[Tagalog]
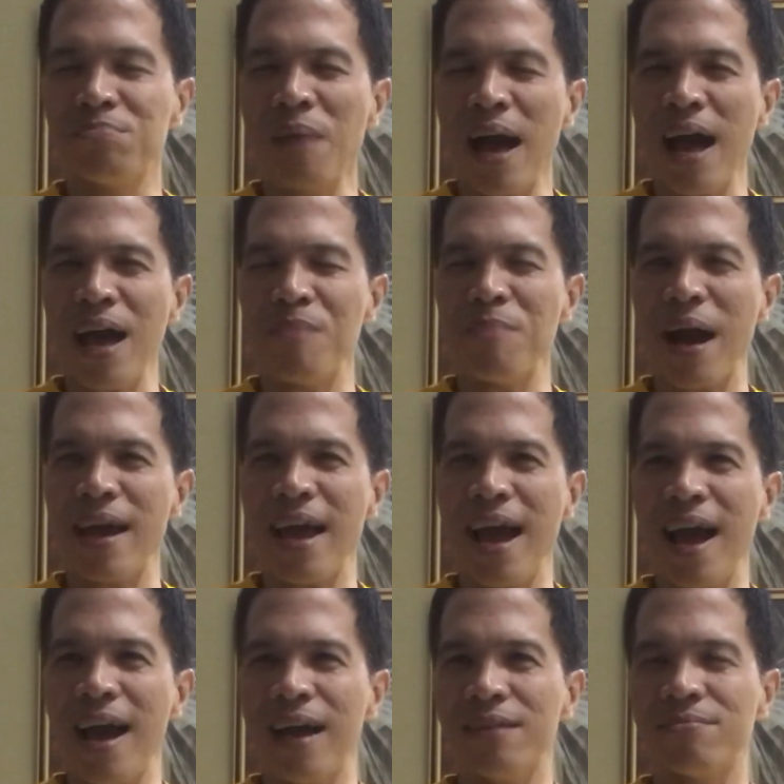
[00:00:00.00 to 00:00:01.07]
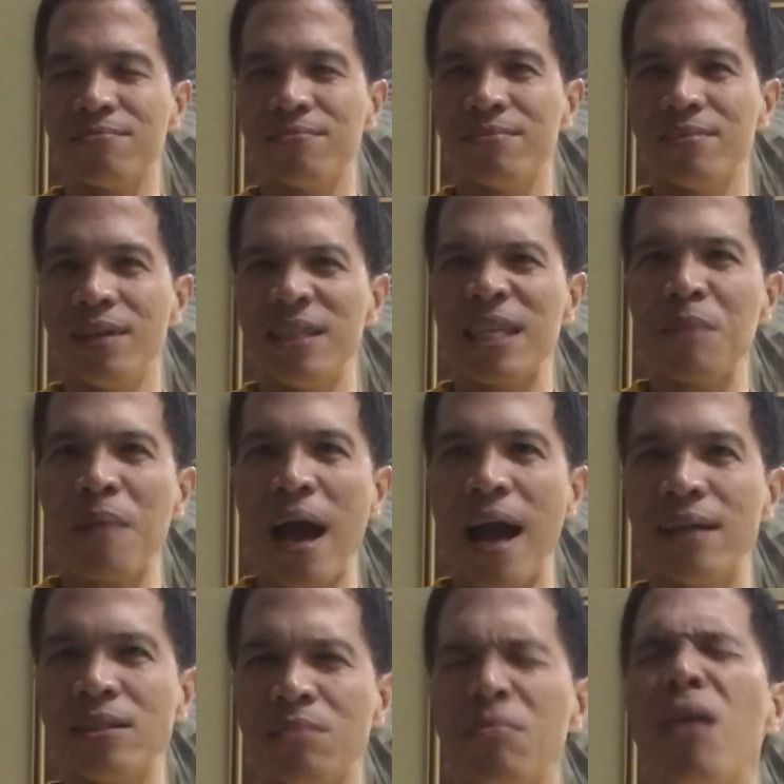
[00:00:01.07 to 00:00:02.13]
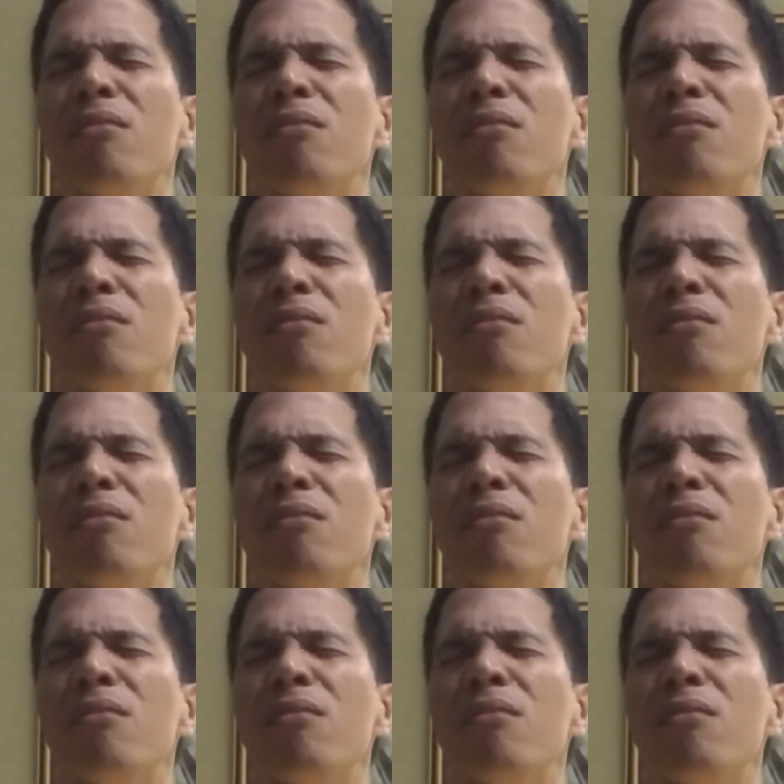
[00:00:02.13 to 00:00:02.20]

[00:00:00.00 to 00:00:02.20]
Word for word: Ma, bayad! Isang maasim.